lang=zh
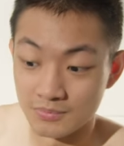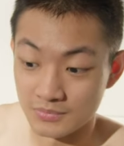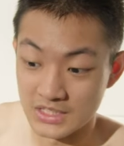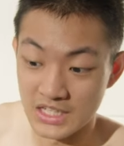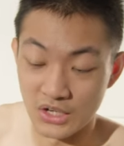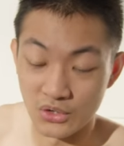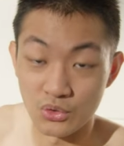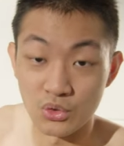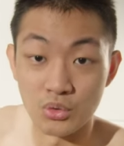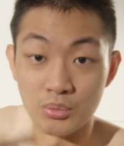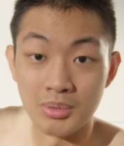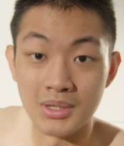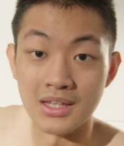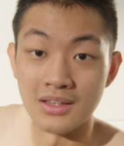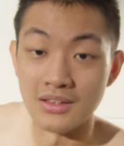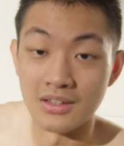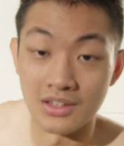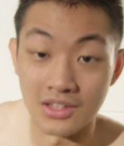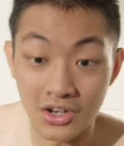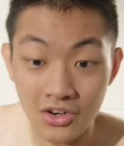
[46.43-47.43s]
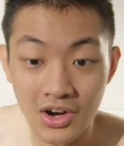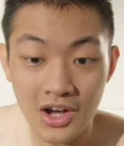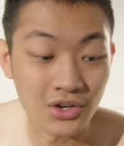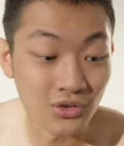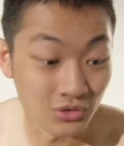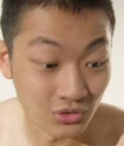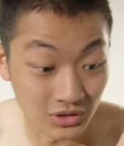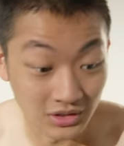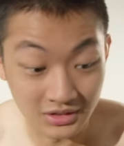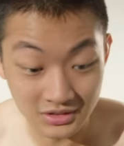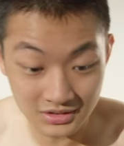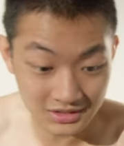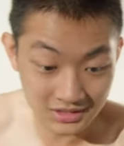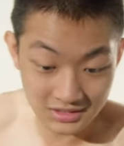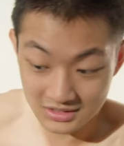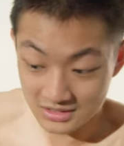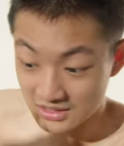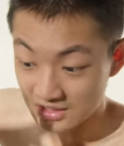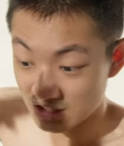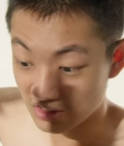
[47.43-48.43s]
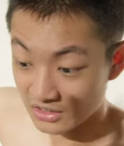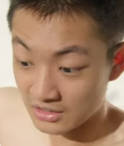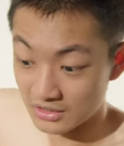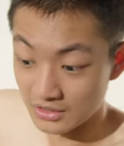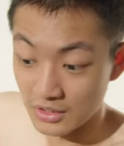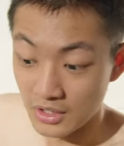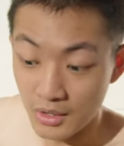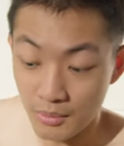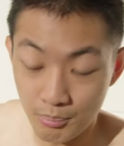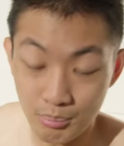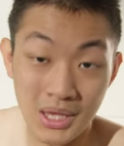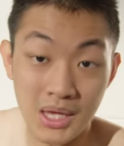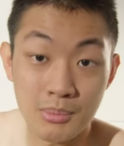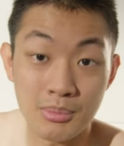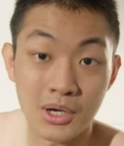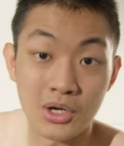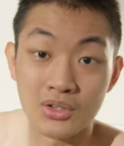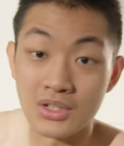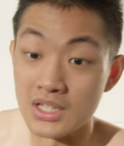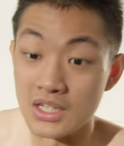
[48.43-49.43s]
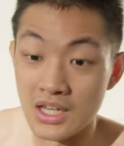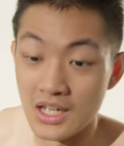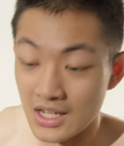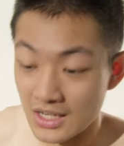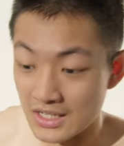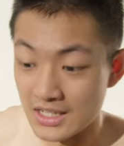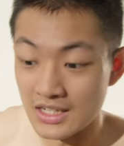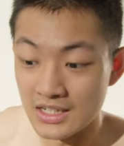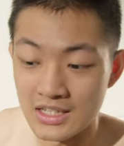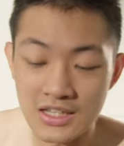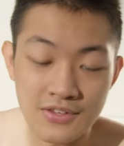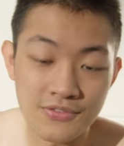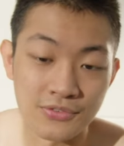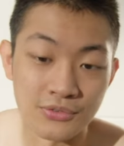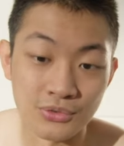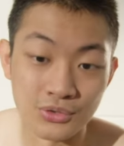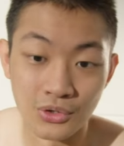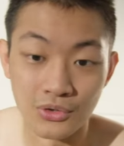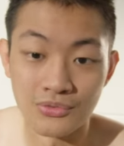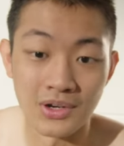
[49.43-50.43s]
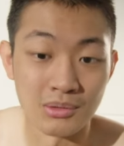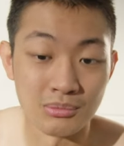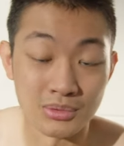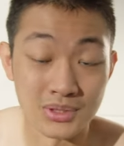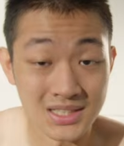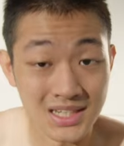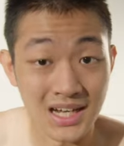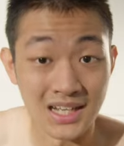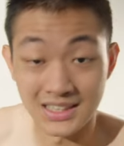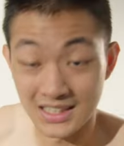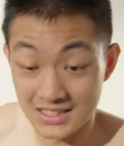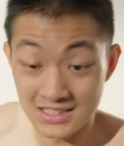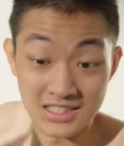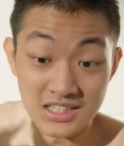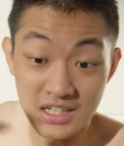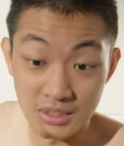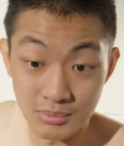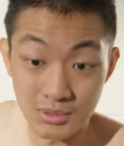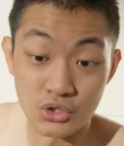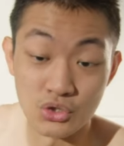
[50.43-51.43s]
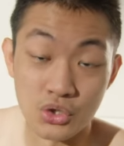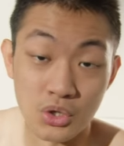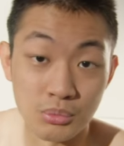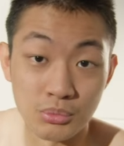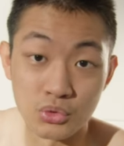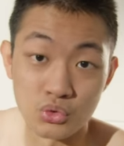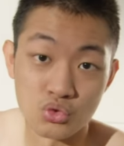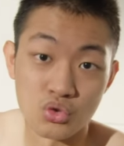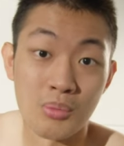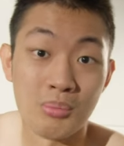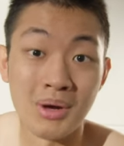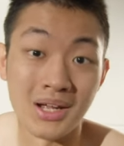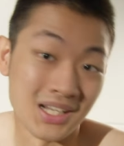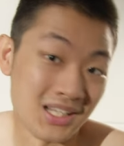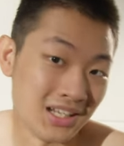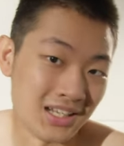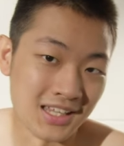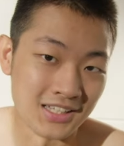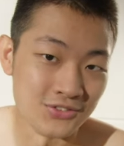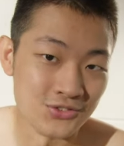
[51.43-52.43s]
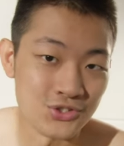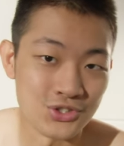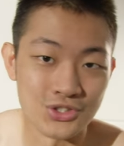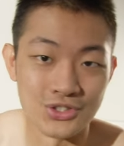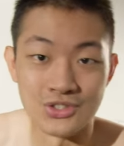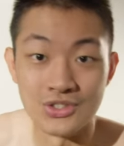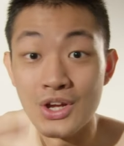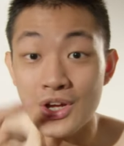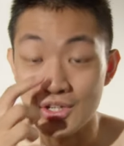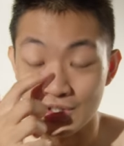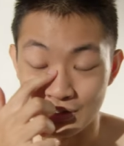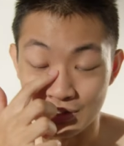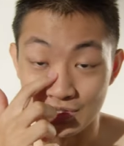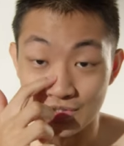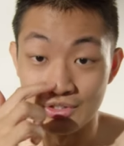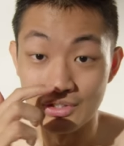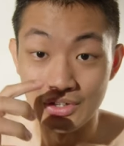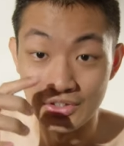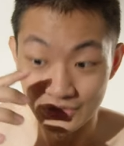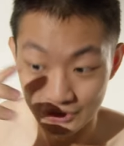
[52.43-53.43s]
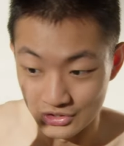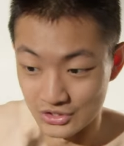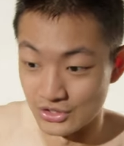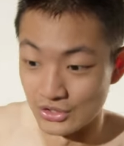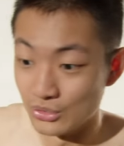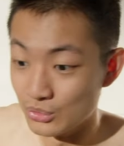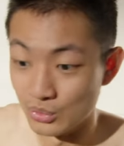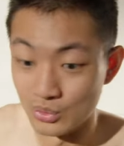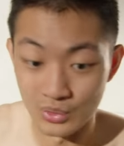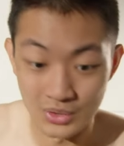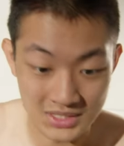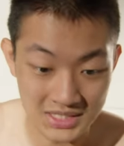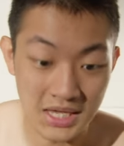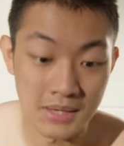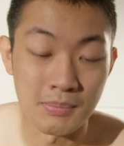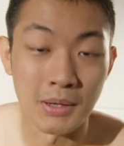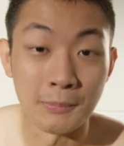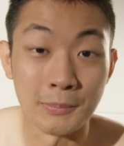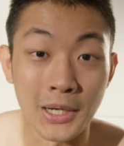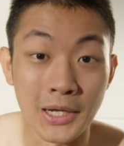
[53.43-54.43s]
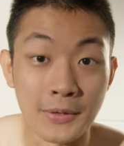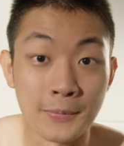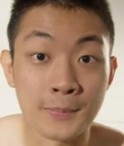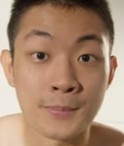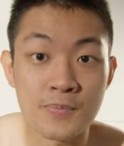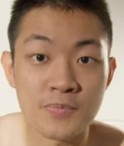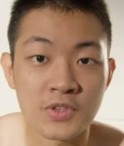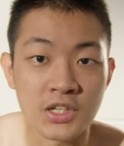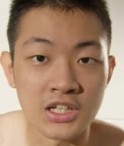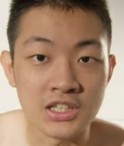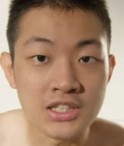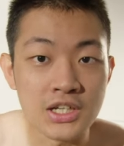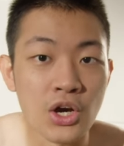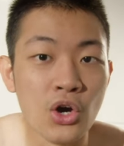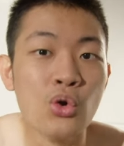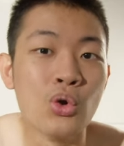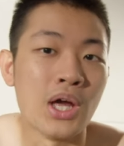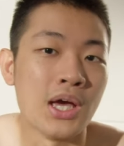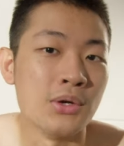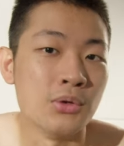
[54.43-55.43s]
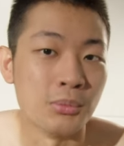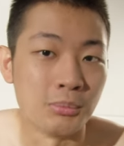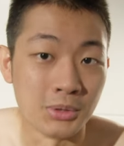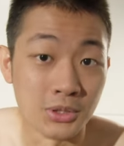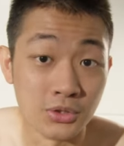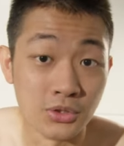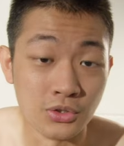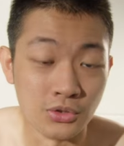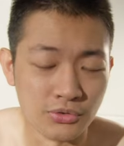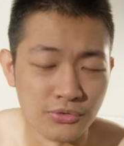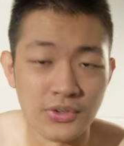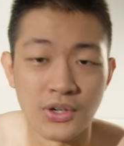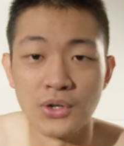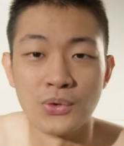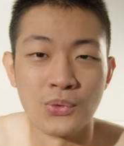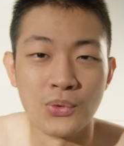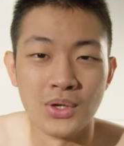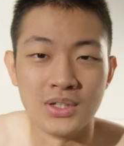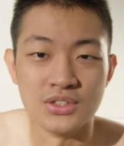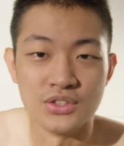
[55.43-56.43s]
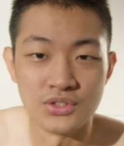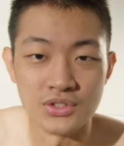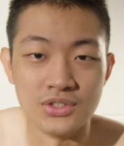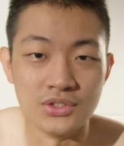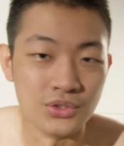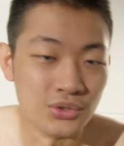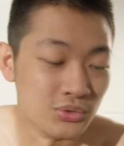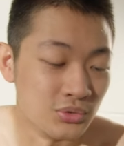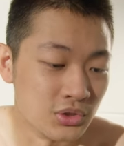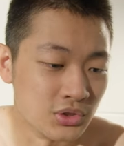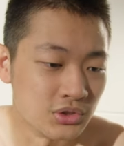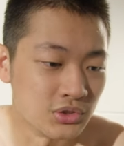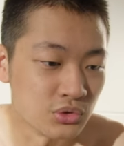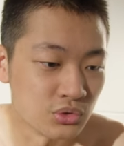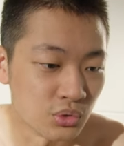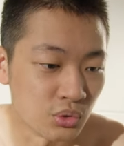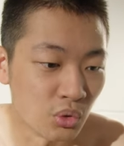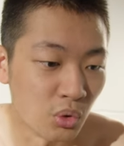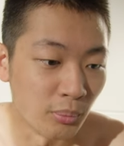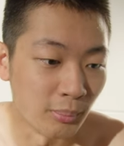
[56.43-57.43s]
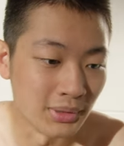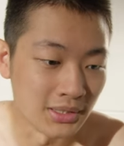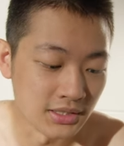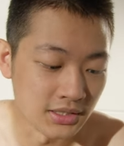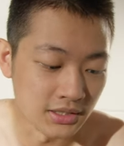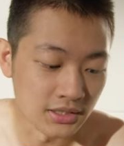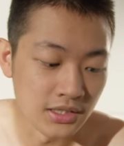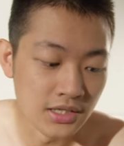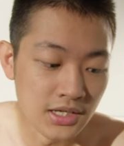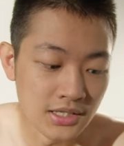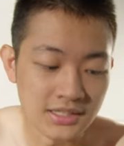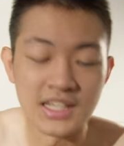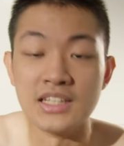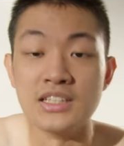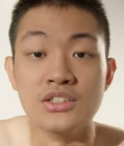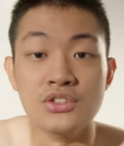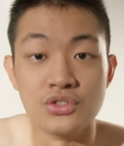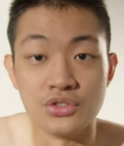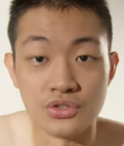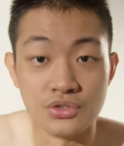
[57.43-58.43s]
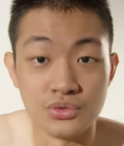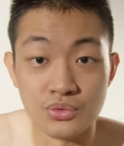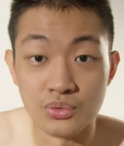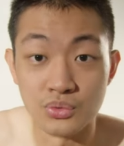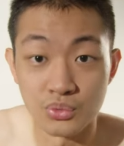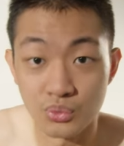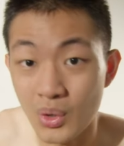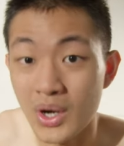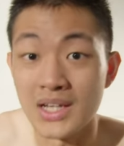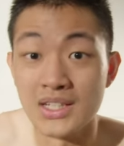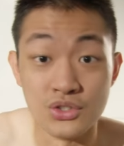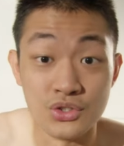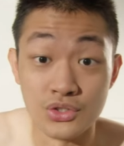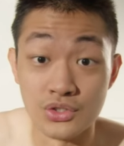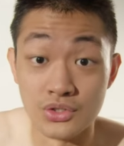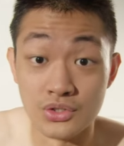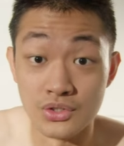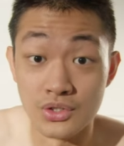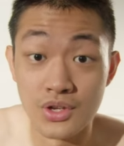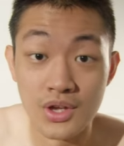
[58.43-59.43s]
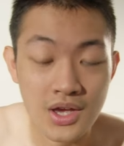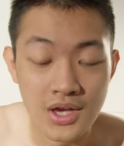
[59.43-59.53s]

洋芋片，然后还有人是整个背包里连衣服都放不下，但是里面全部装满了零食，就是食物塞满满。而且后来我们又有放宽制度，就是说我们可以定食外食，